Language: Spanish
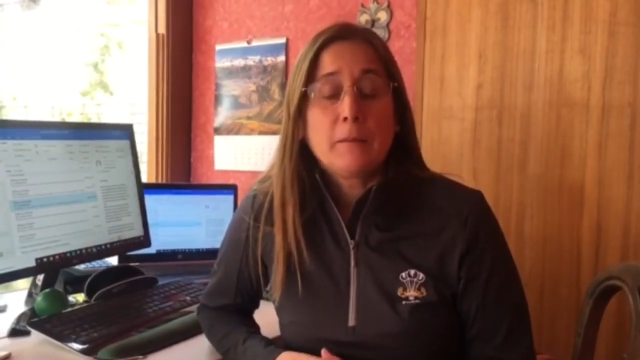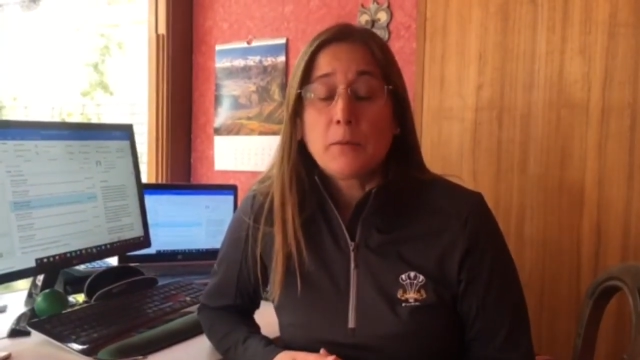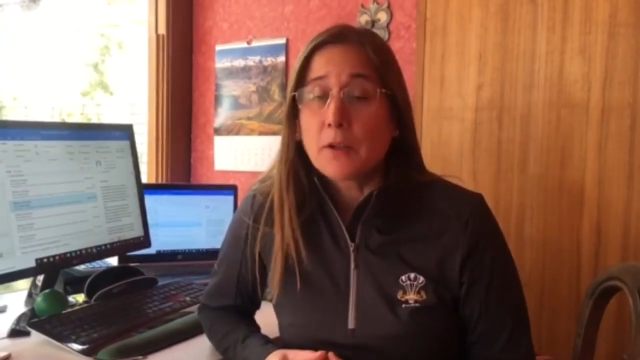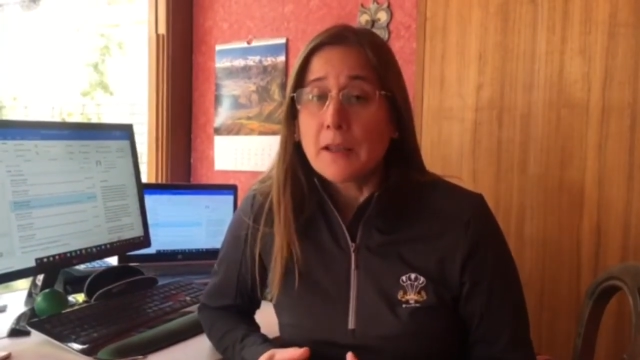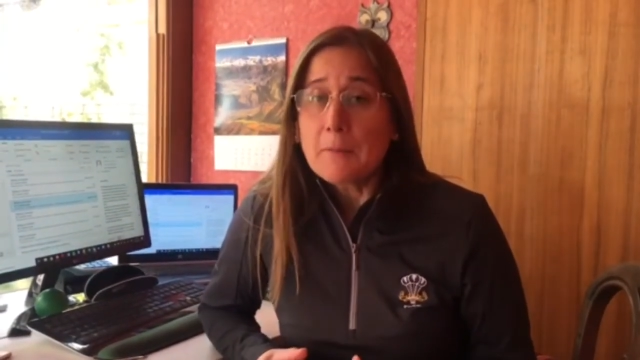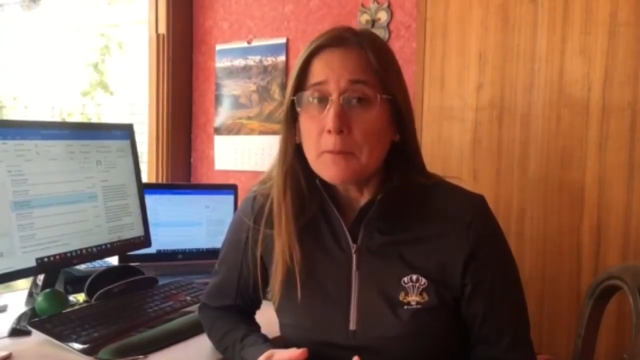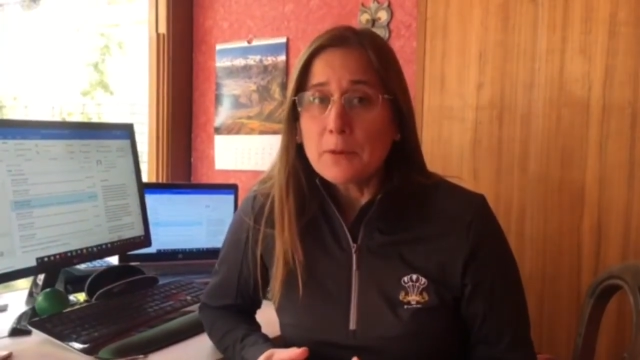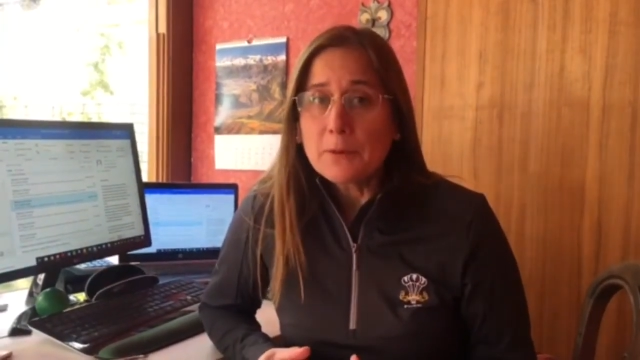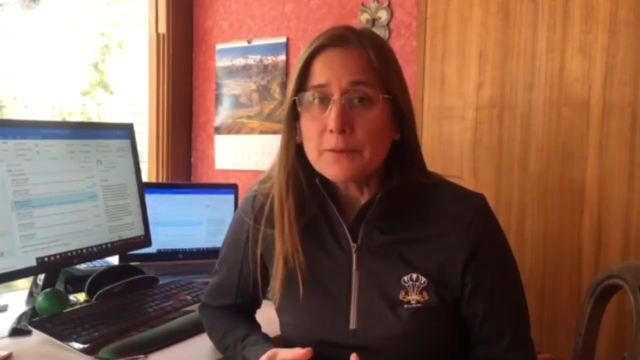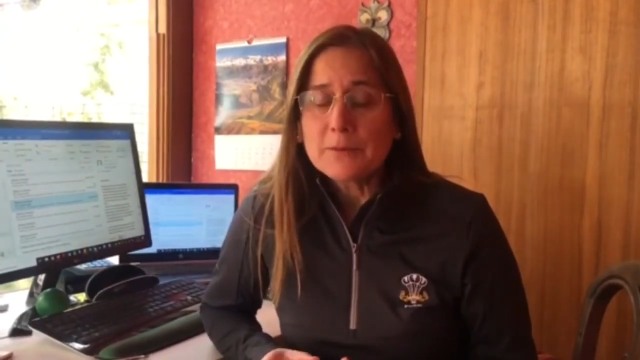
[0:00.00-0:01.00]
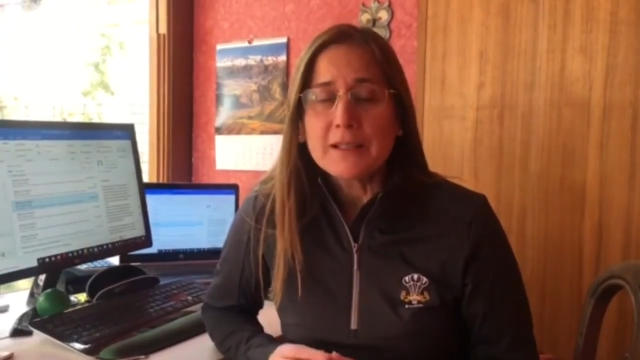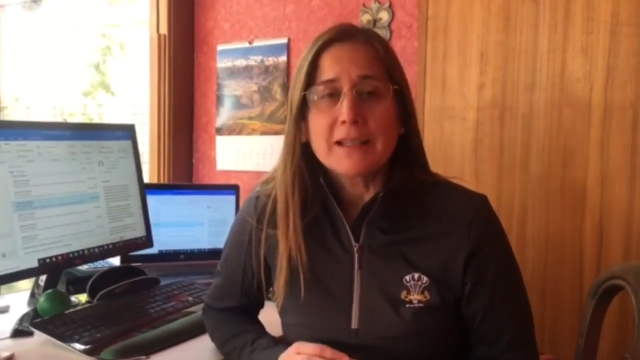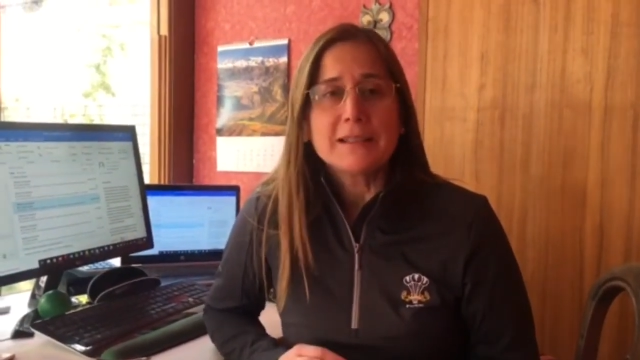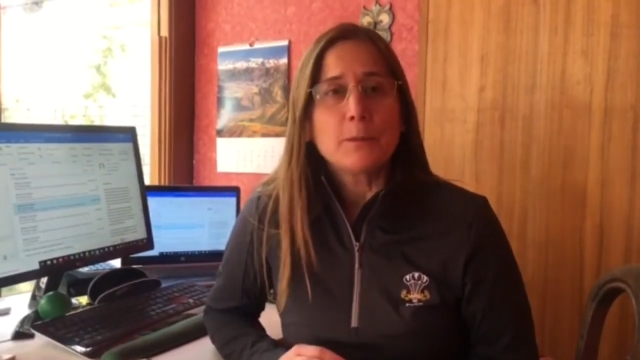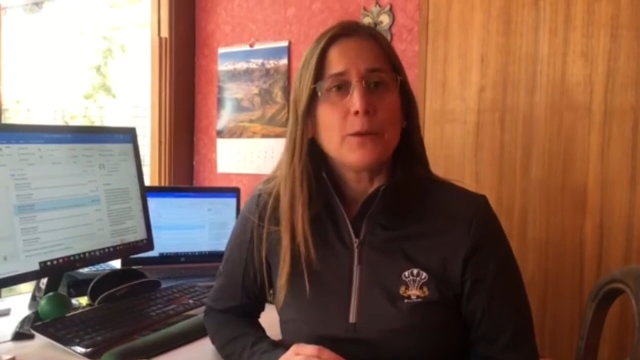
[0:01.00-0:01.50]
Por ejemplo,
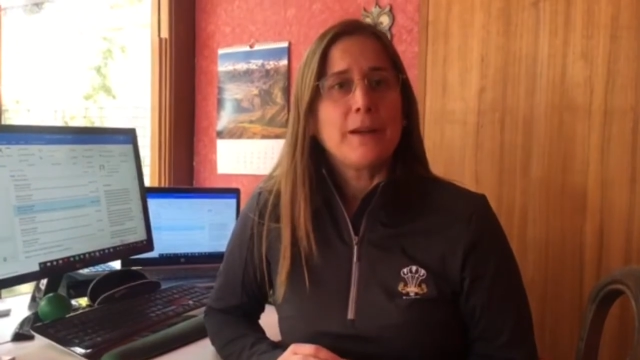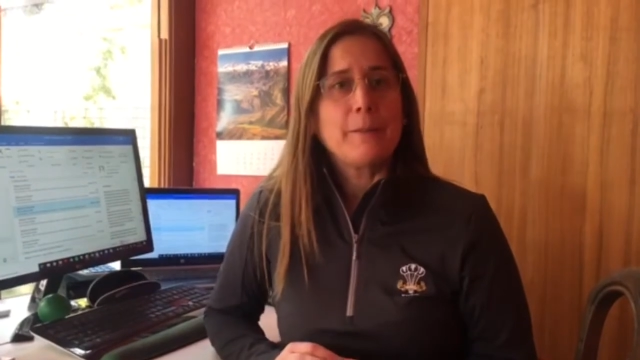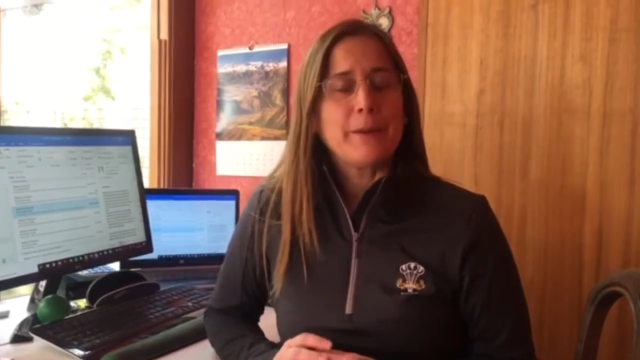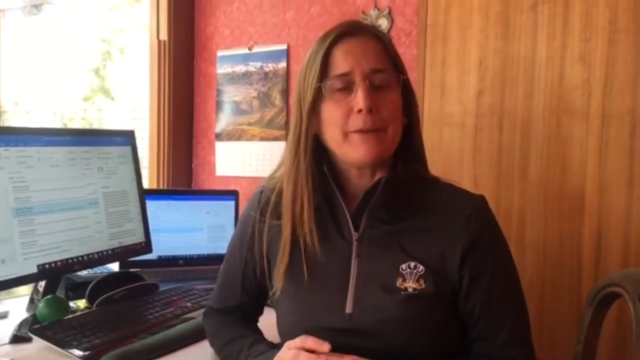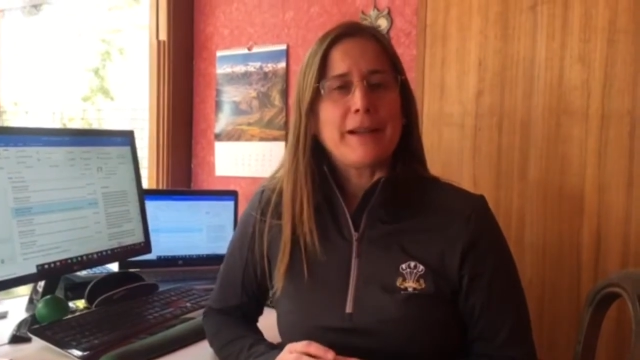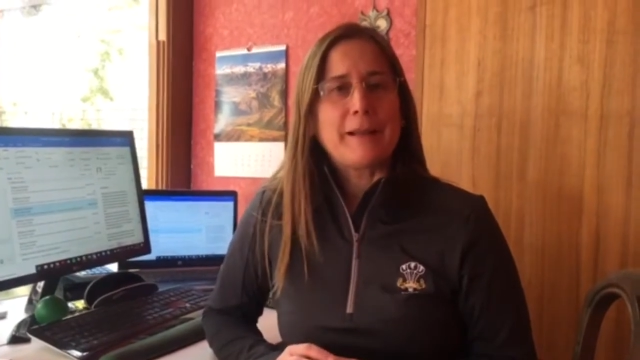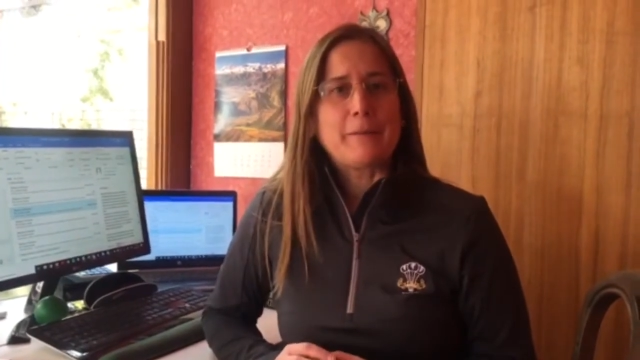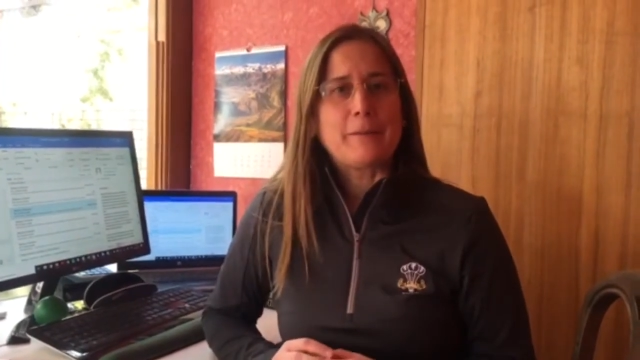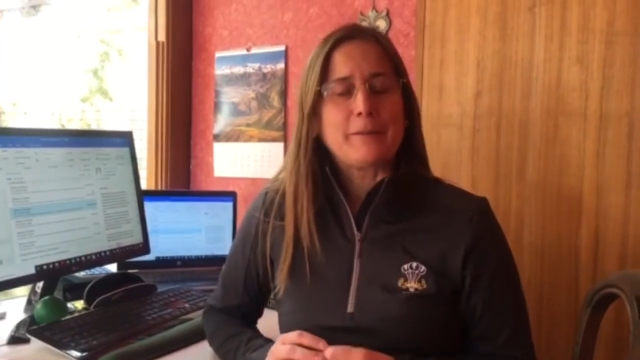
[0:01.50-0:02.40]
ya se pueden preparar